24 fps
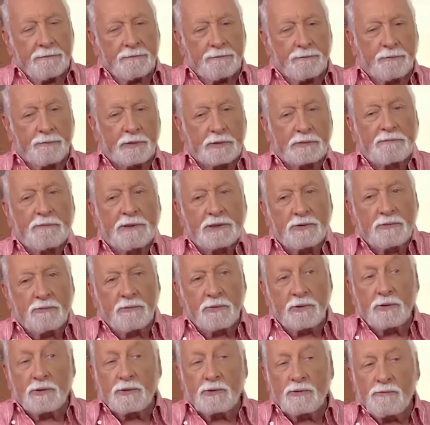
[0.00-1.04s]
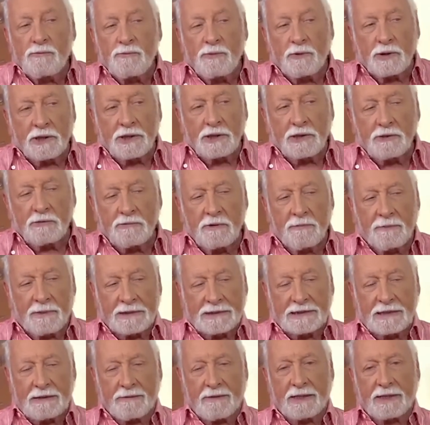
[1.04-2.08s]
Pues más o menos un poquito me
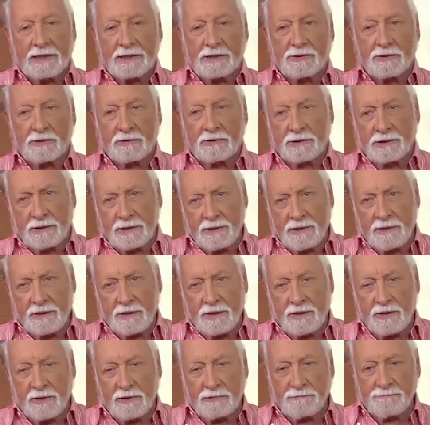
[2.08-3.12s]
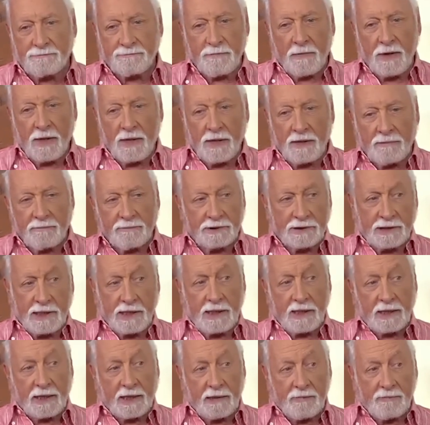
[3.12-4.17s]
pasaba eso. Entonces he decidido pues dar
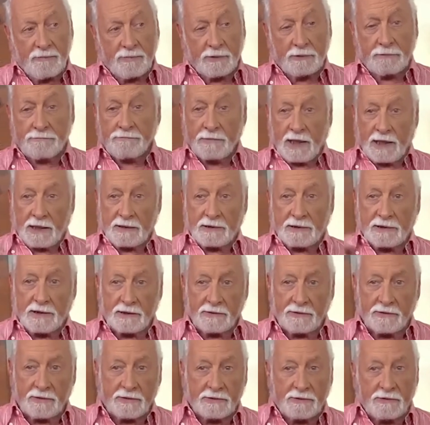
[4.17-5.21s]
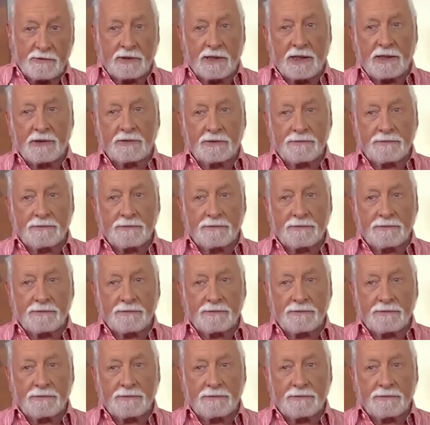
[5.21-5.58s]
el ejemplo y ahí están los resultados.